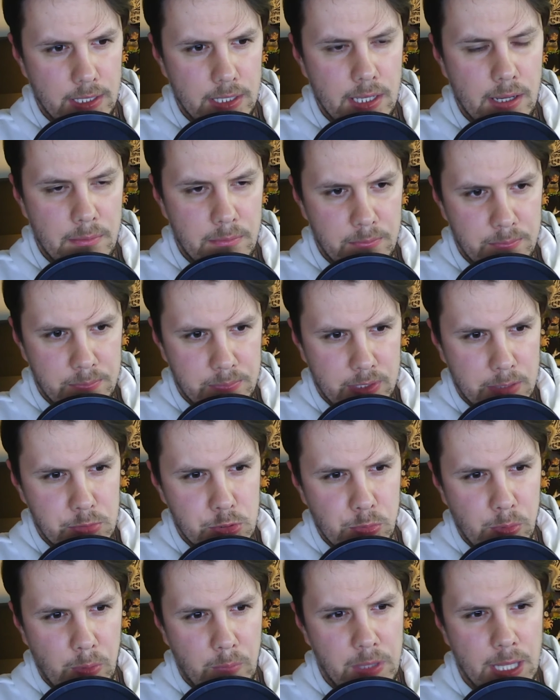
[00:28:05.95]
Ja, tak
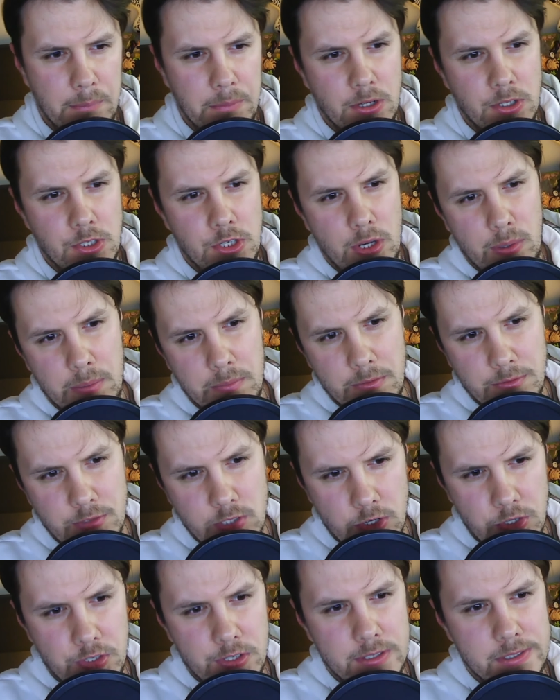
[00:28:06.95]
przypominam, chciałem
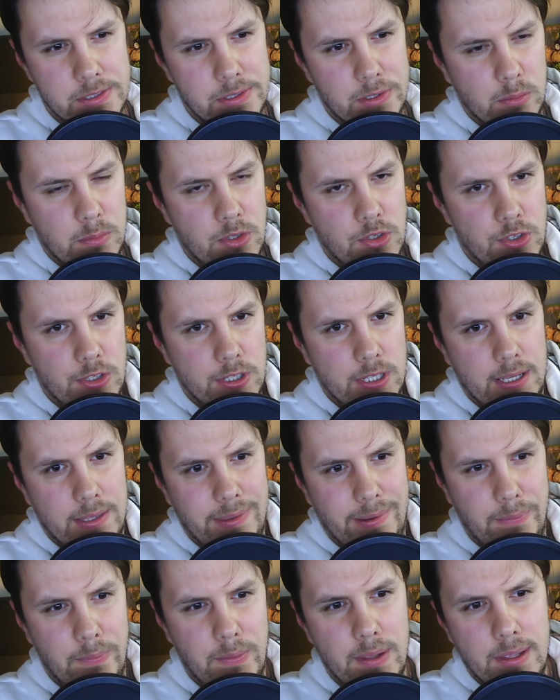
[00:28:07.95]
wcześniej zrobić
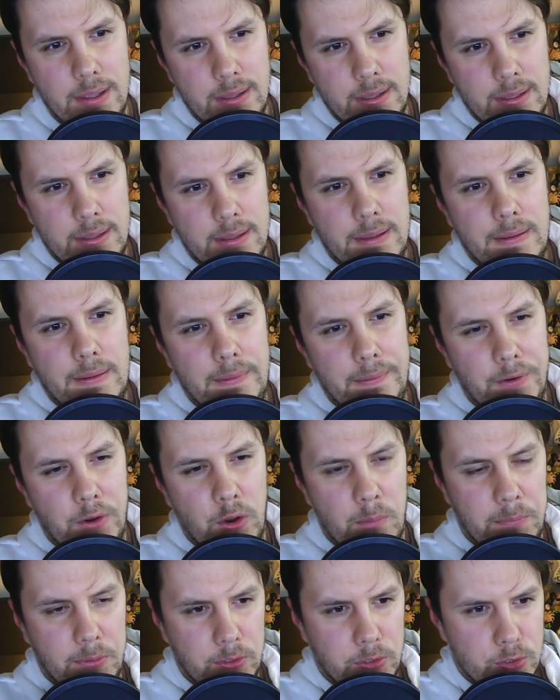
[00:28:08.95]
kanał e,
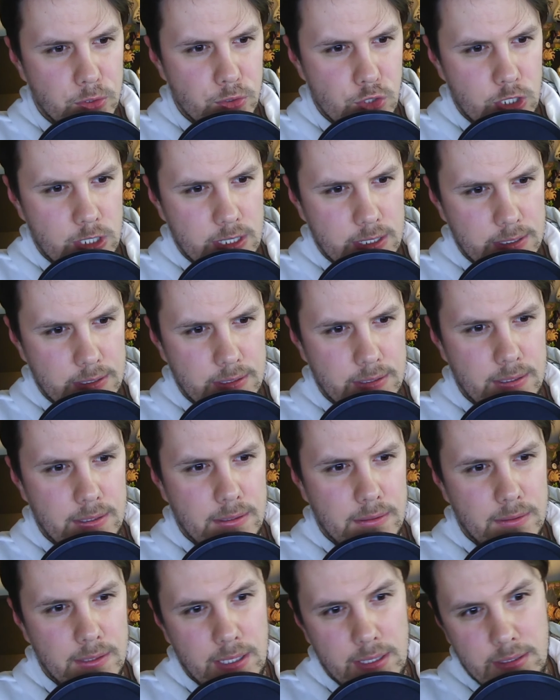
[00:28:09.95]
o podróżach,
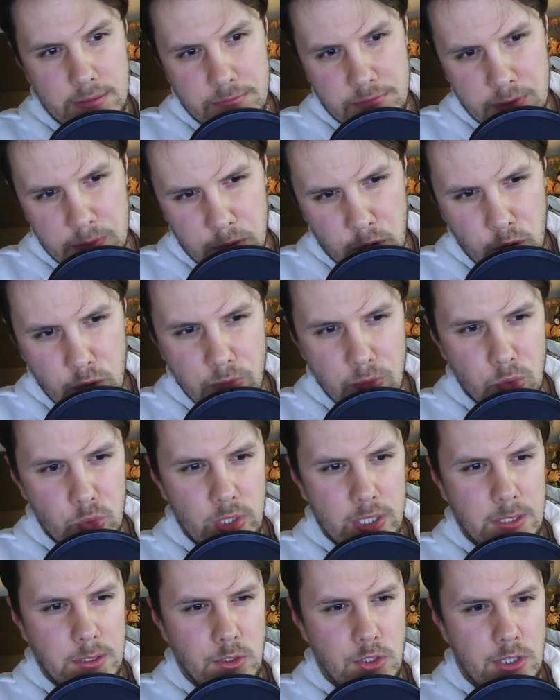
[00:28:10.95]
no ale w tym roku w
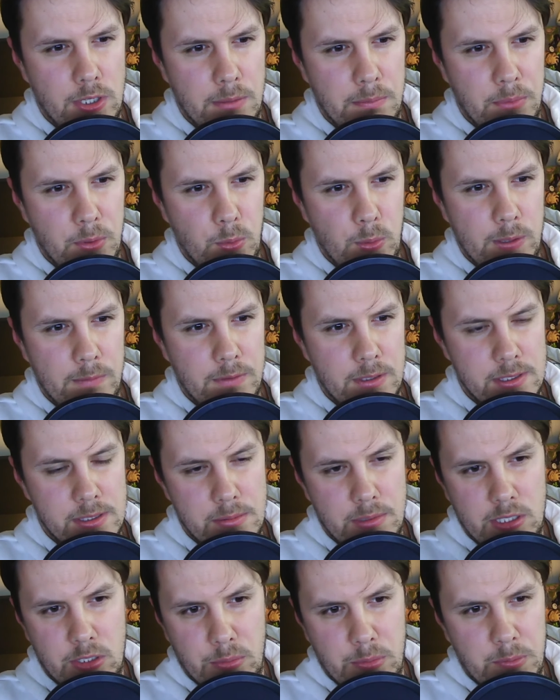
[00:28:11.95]
ogóle nigdzie nie byłem, więc nie
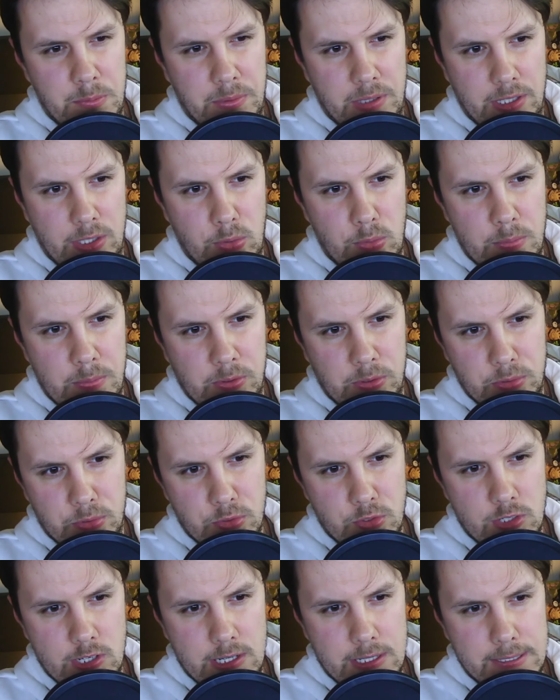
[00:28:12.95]
będę robił kanału o
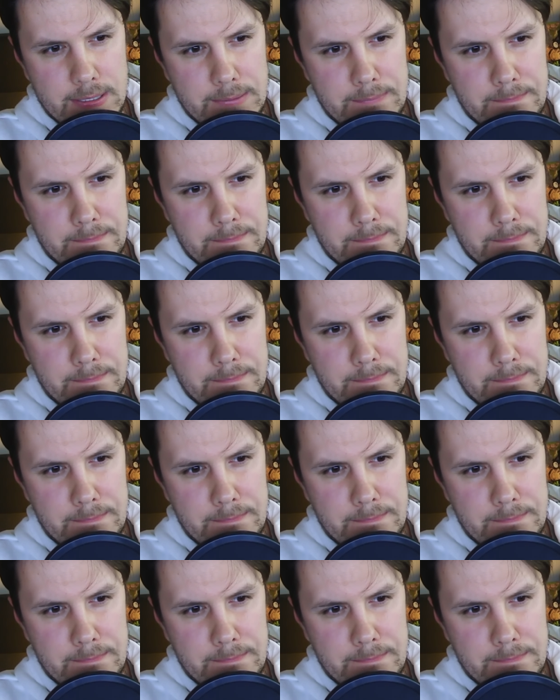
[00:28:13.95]
podróżach,